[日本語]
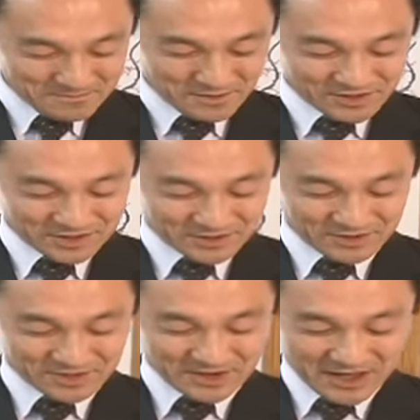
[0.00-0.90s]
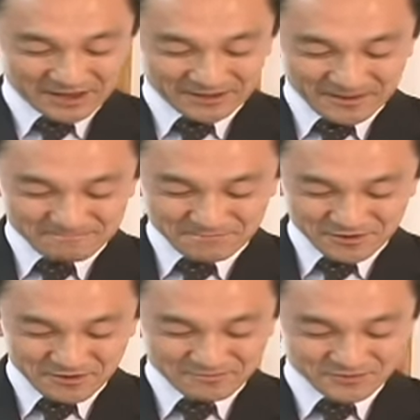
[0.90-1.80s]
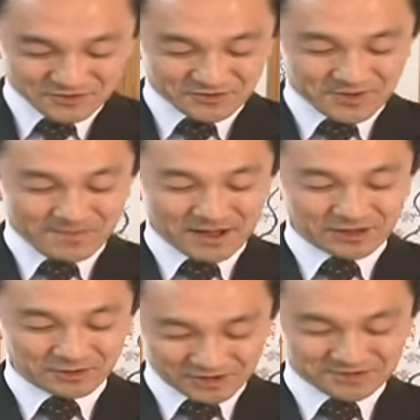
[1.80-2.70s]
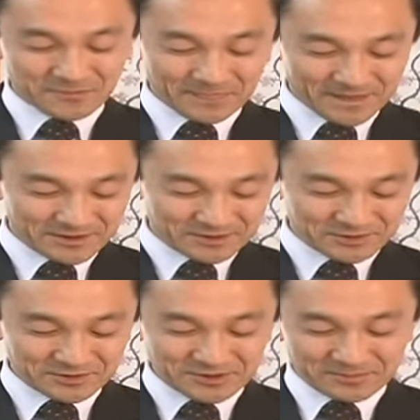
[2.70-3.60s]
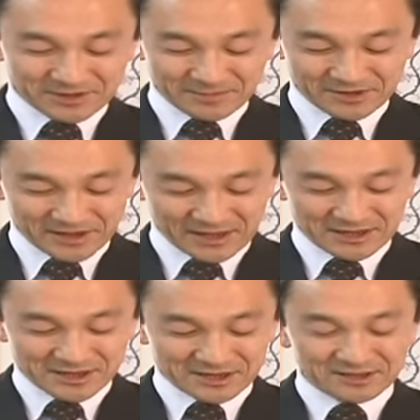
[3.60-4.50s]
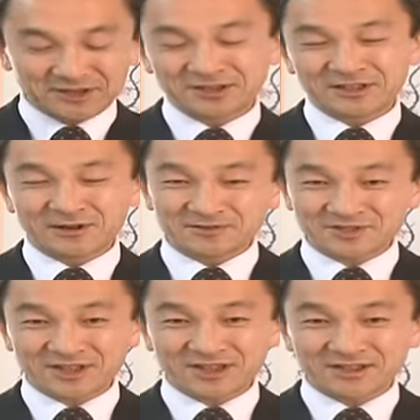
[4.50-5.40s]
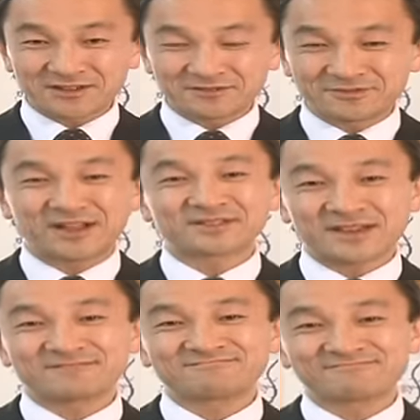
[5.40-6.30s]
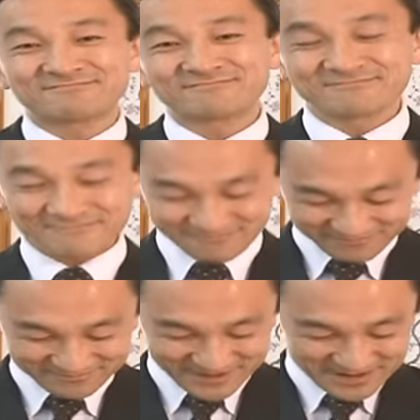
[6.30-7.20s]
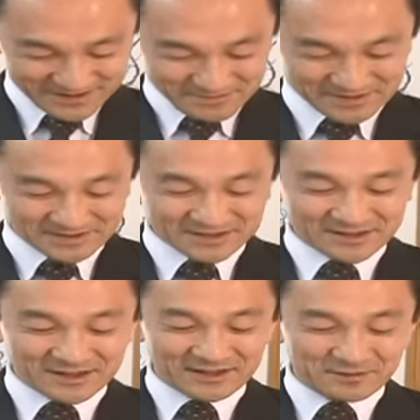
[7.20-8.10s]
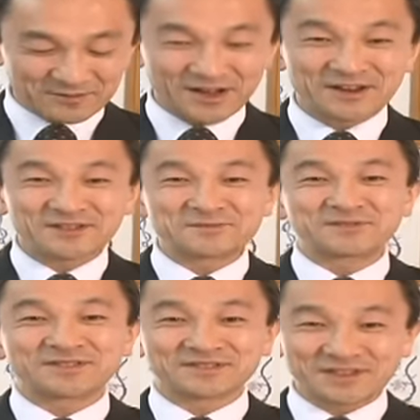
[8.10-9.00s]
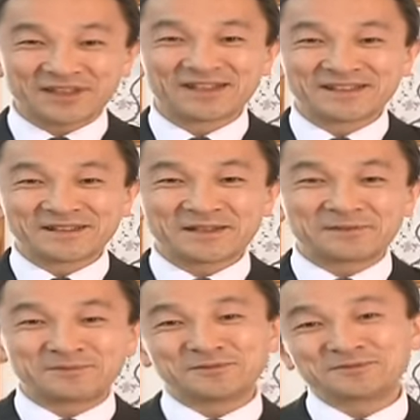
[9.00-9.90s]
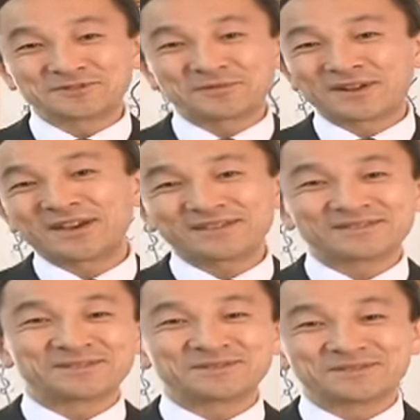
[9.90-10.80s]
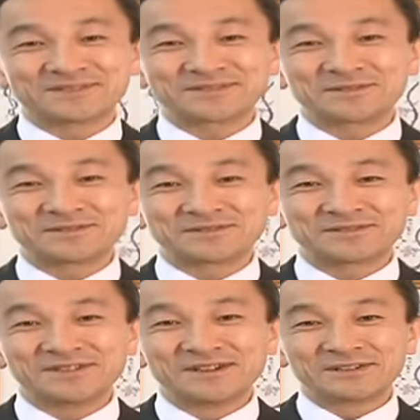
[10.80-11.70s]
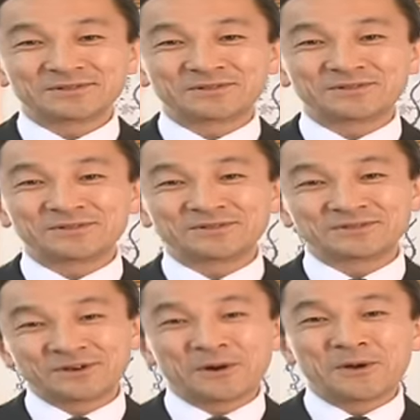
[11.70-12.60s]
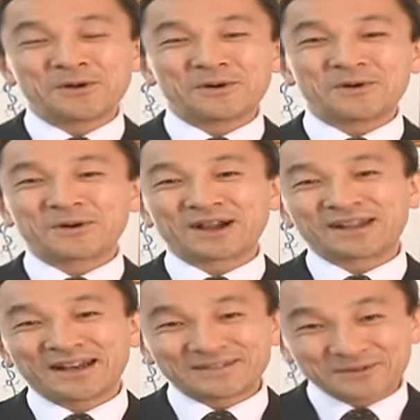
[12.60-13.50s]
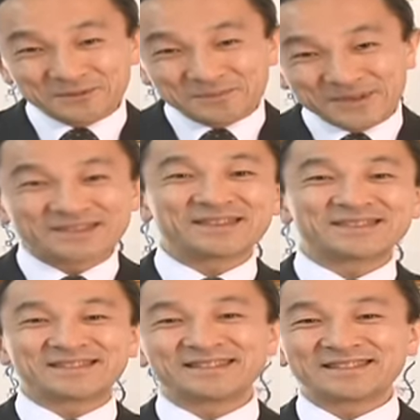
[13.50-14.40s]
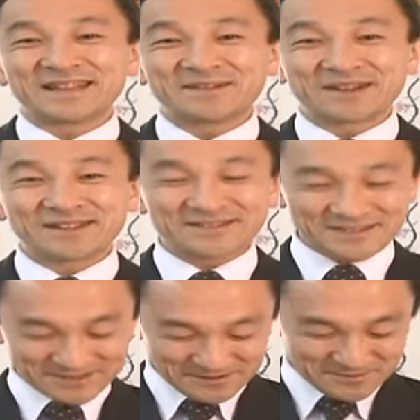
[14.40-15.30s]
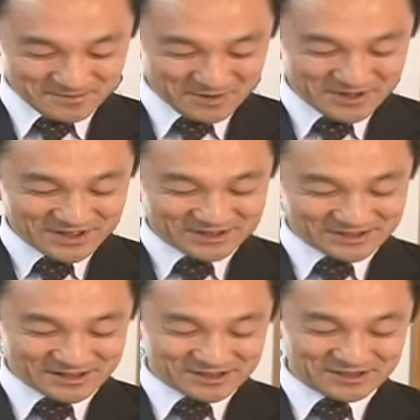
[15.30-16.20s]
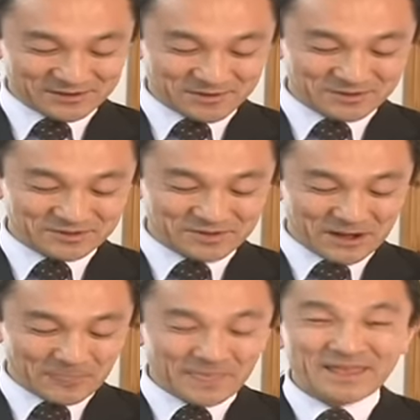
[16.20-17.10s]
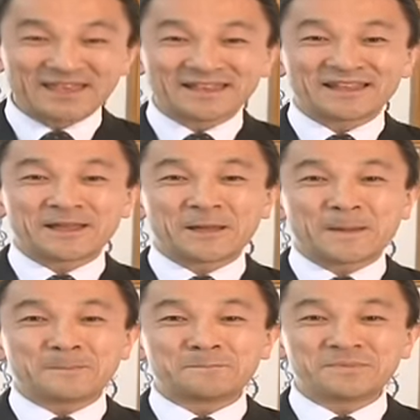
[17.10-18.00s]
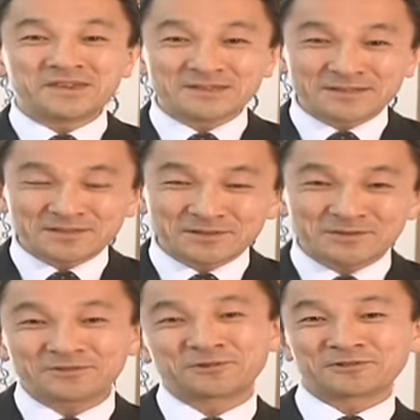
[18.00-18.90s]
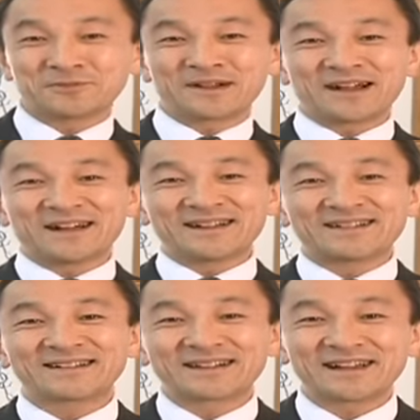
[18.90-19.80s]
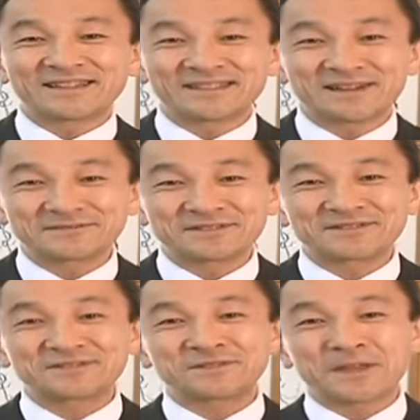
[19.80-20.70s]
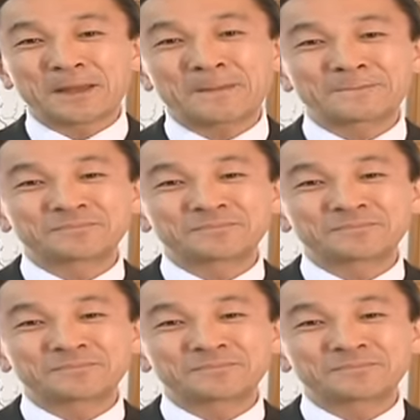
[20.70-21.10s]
もしそれで来年実を結べばよしそれでもダメなら切り倒してください、まあ、残念ながらこの話もですね実を結ばないっていうそういうところのからのメッセージなわけなんですけれどもしかしここには「実」という言葉が書いてあるんですよね。